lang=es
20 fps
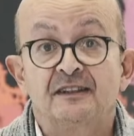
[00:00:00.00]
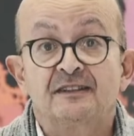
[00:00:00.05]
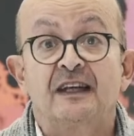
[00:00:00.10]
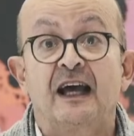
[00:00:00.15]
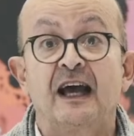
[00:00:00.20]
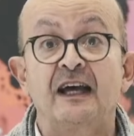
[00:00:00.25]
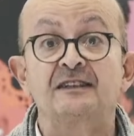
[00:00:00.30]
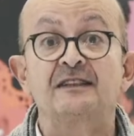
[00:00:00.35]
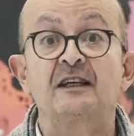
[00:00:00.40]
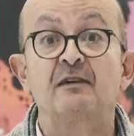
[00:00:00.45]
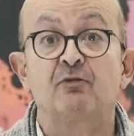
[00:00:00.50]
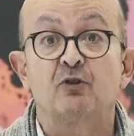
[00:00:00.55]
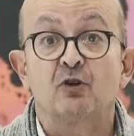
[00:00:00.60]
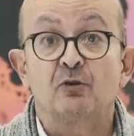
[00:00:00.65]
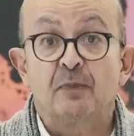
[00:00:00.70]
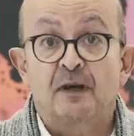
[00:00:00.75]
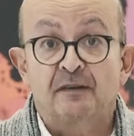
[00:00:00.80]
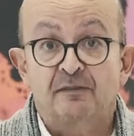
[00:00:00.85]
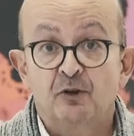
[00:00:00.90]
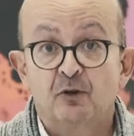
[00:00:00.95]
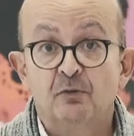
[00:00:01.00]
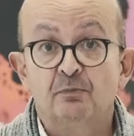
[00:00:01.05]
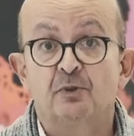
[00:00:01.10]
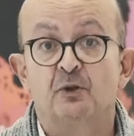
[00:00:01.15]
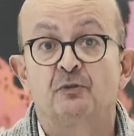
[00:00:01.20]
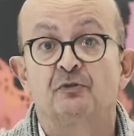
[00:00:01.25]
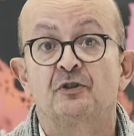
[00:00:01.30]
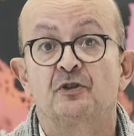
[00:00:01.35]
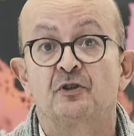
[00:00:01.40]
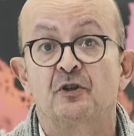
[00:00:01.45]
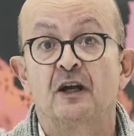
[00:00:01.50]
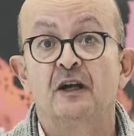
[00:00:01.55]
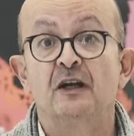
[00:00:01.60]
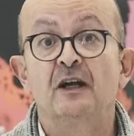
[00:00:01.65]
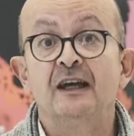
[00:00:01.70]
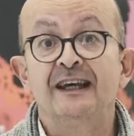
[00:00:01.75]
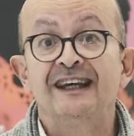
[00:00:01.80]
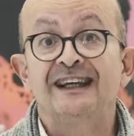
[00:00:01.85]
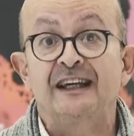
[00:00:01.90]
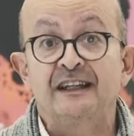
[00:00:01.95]
es a esa formación profesional
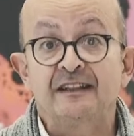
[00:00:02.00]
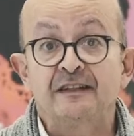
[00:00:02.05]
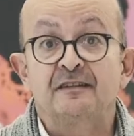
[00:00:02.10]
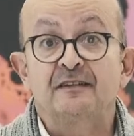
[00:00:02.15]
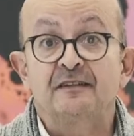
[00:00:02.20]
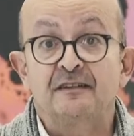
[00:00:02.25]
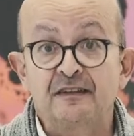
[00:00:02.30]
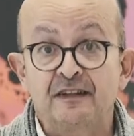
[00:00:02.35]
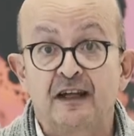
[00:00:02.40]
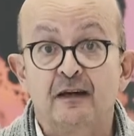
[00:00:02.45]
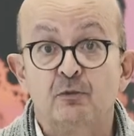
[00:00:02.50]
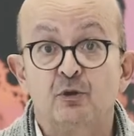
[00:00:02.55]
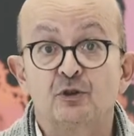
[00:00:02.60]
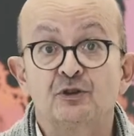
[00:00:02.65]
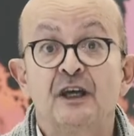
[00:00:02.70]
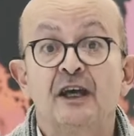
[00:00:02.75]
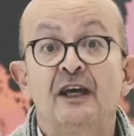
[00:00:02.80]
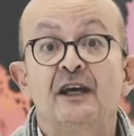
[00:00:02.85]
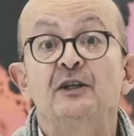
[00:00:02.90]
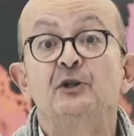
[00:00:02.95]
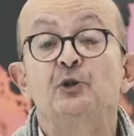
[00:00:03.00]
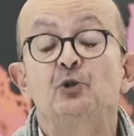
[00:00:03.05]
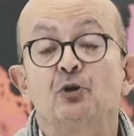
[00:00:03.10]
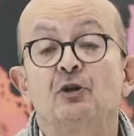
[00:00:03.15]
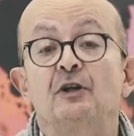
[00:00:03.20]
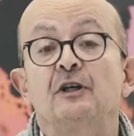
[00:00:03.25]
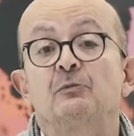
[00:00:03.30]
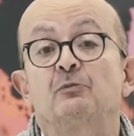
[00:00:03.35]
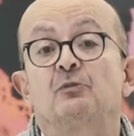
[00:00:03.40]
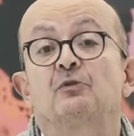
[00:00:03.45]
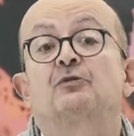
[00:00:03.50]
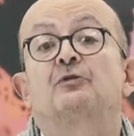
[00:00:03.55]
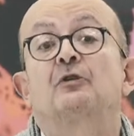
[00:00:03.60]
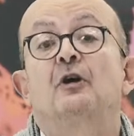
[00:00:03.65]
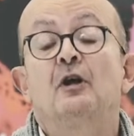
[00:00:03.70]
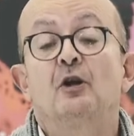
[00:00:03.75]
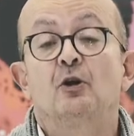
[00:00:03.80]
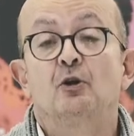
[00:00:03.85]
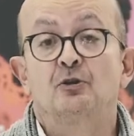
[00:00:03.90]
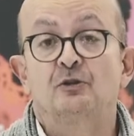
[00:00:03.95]
que necesitamos y urgimos
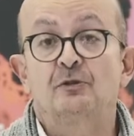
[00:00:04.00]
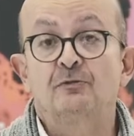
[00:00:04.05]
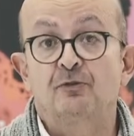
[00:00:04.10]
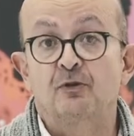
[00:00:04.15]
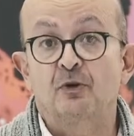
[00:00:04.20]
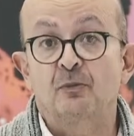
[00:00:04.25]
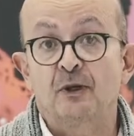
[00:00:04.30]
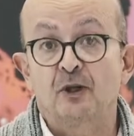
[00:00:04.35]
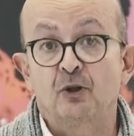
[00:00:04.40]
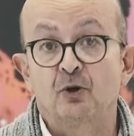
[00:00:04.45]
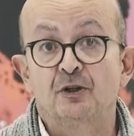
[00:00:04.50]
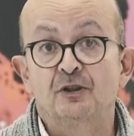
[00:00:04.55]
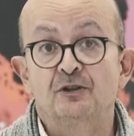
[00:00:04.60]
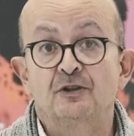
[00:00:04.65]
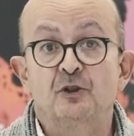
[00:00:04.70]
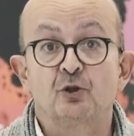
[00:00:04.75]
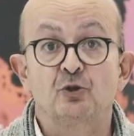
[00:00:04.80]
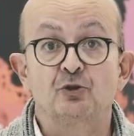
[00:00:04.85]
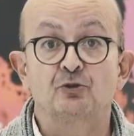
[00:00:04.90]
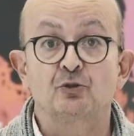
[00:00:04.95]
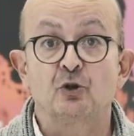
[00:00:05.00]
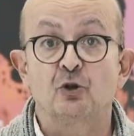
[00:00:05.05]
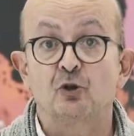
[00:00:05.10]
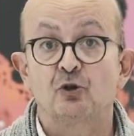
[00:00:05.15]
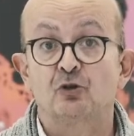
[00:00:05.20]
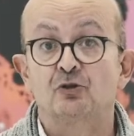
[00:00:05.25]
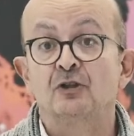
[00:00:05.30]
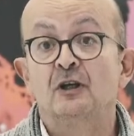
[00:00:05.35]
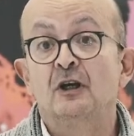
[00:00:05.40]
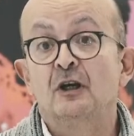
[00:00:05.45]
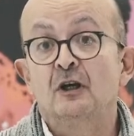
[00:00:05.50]
los informadores y todos,